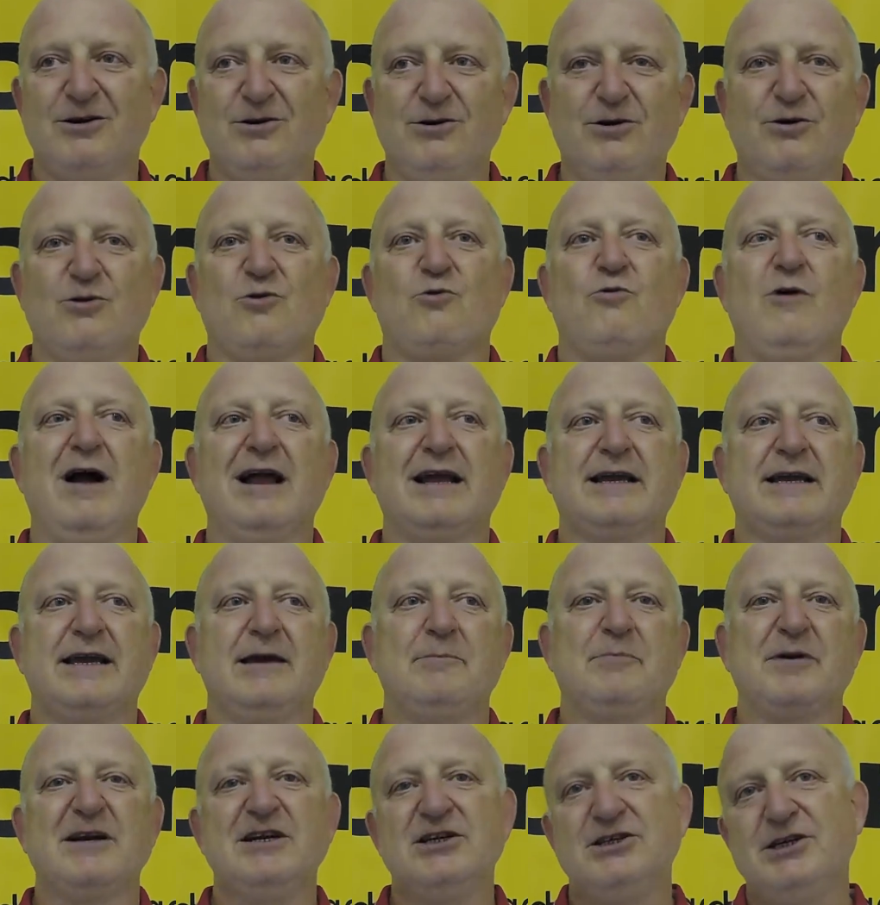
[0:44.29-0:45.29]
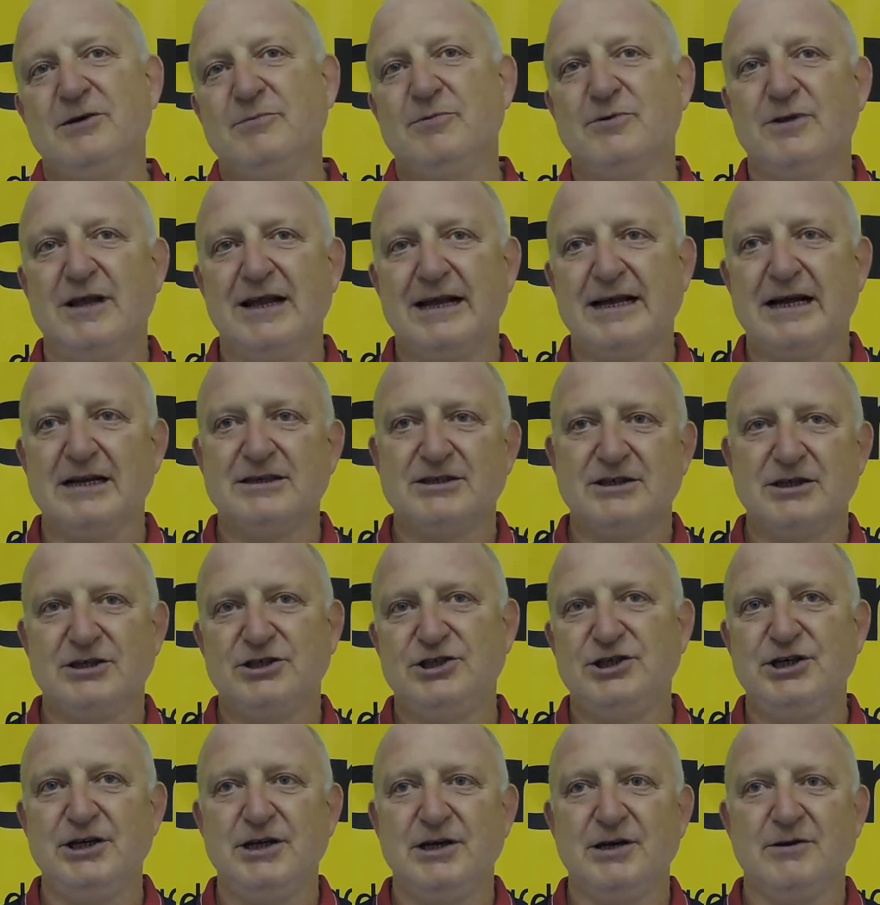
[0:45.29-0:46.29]
loro qualche principio del calcio a
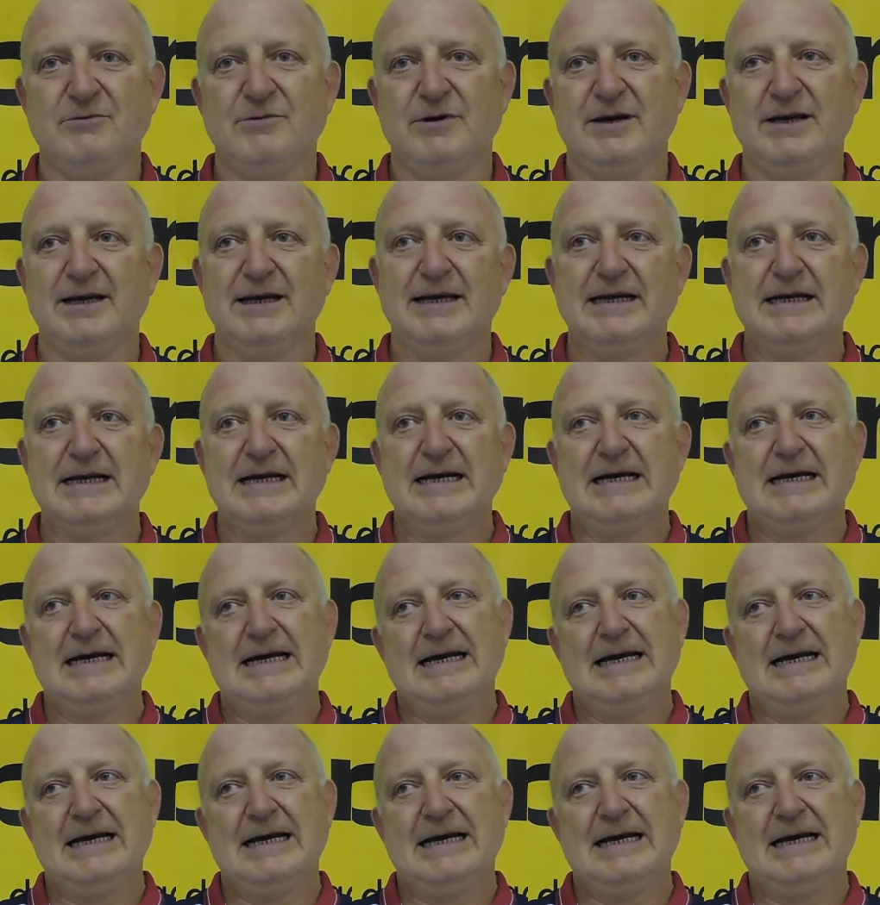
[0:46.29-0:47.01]
5.